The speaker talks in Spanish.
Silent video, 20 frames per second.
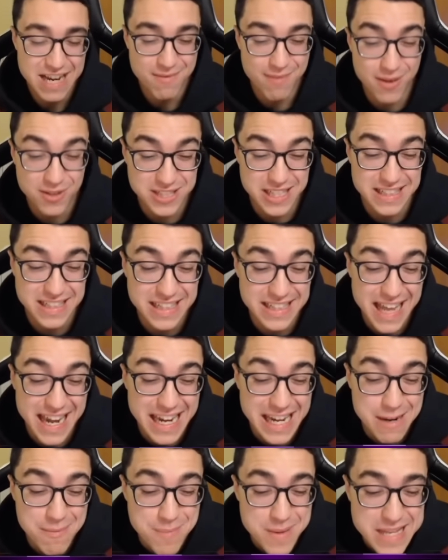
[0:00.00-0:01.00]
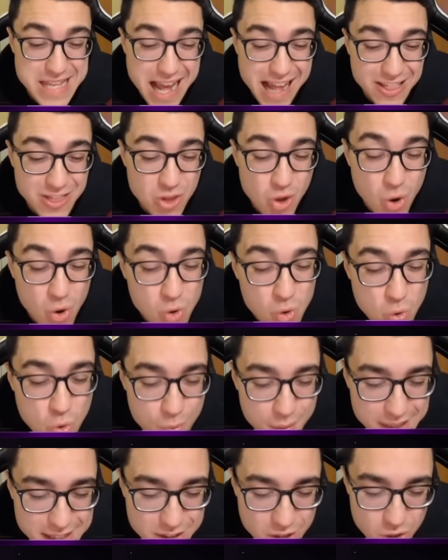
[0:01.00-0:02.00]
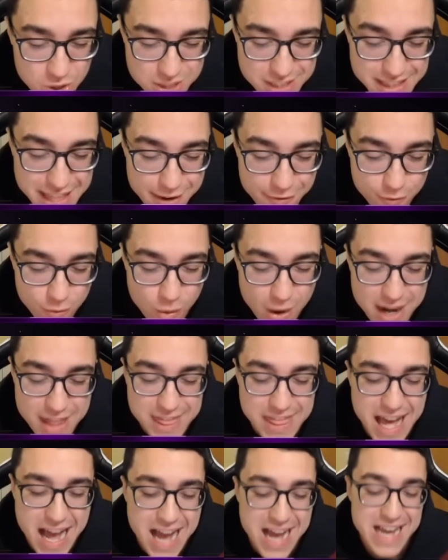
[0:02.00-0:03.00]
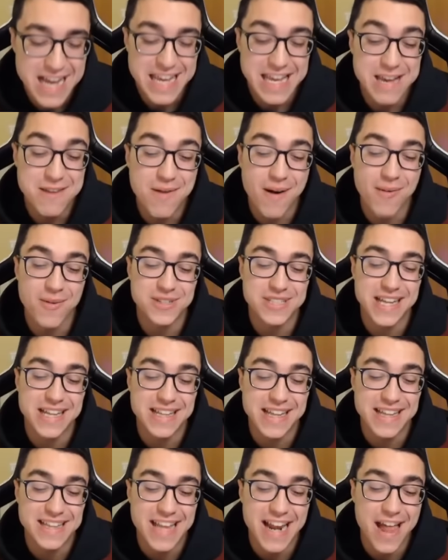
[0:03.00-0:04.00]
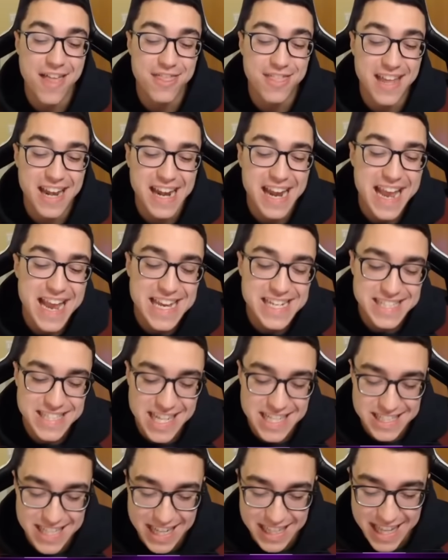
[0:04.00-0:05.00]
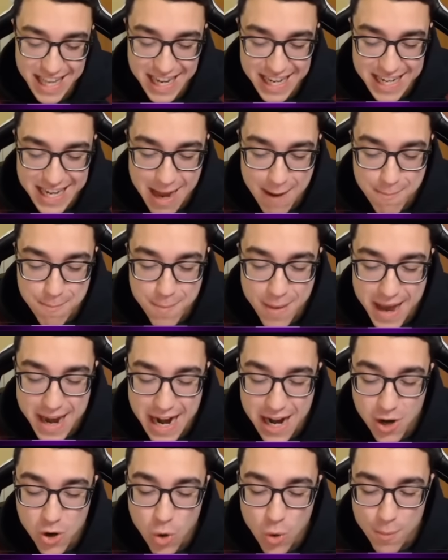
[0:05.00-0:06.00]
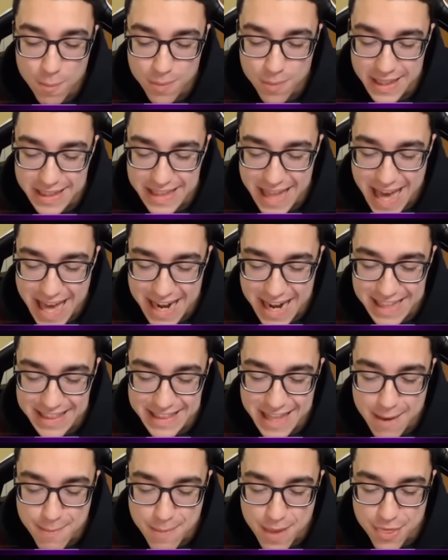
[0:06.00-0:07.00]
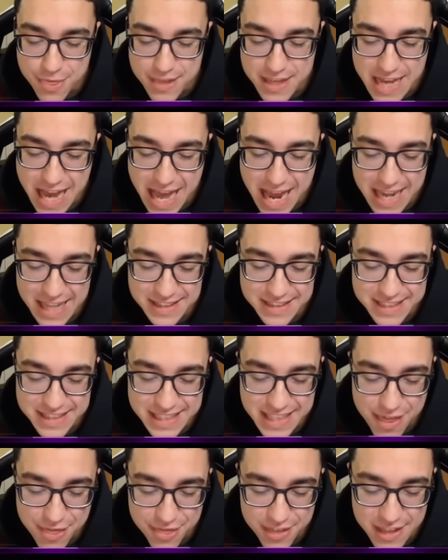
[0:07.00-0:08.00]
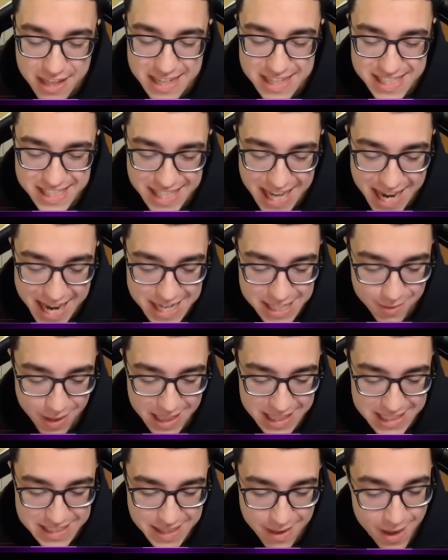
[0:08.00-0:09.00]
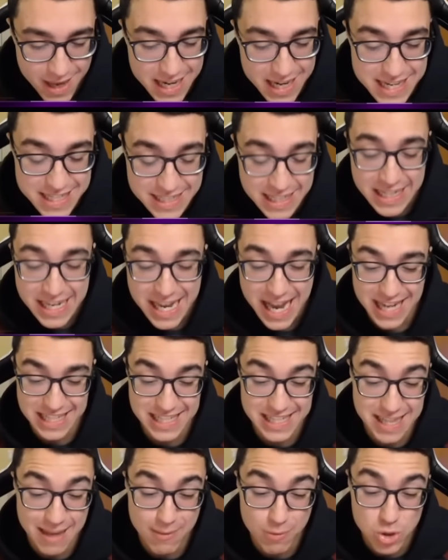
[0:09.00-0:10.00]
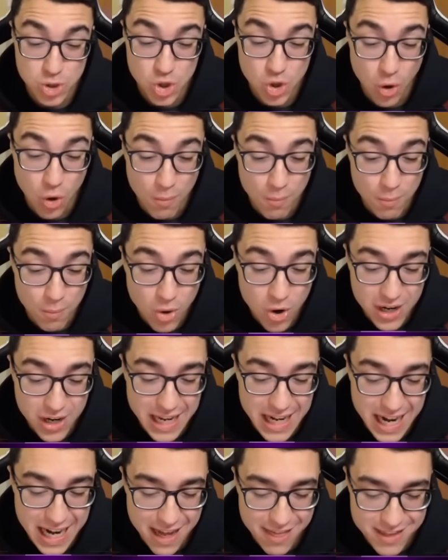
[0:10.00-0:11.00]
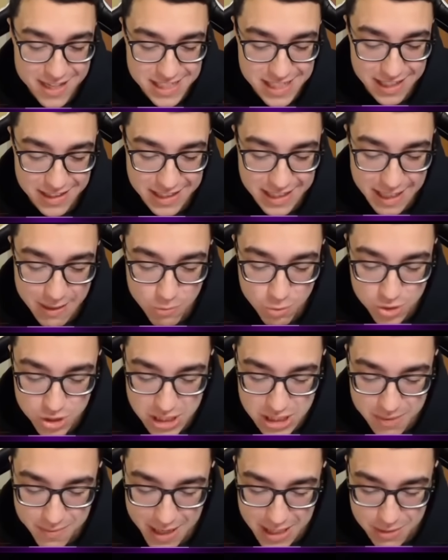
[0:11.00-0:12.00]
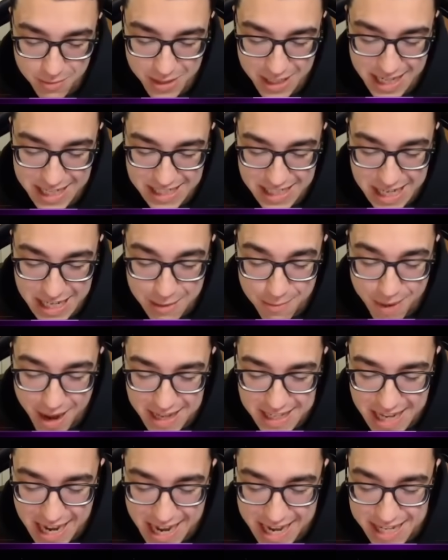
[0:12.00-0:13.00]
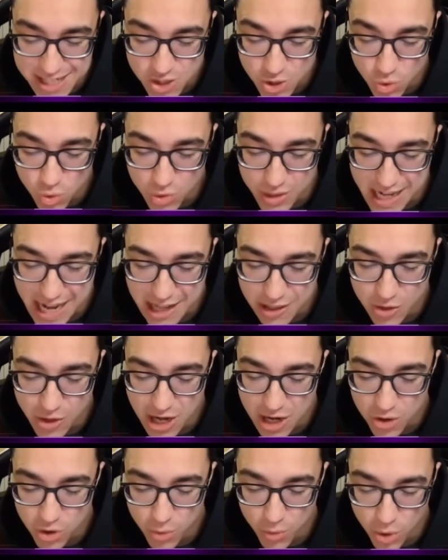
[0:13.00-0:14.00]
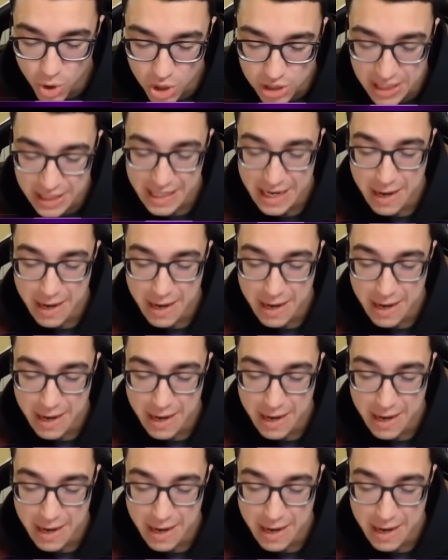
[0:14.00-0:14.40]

Vamos a intentar ir pillando cubitos de fuerza y vamos a intentar hacer esta estrategia para completar Demencial 16, ¿vale, chavales? Así estamos con Bo, que la gracia es que tire muchísimas minas y vaya estuneando al robot